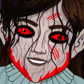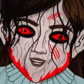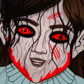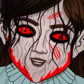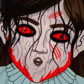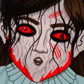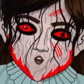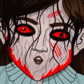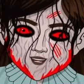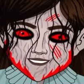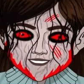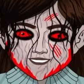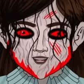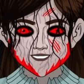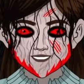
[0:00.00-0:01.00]
టేప్ని
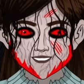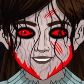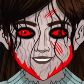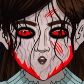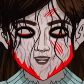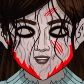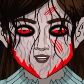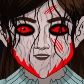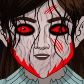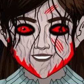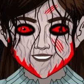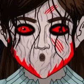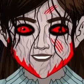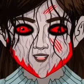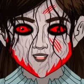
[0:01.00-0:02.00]
చూసే ధైర్యం
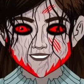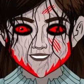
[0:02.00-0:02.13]
చెయ్యగలరా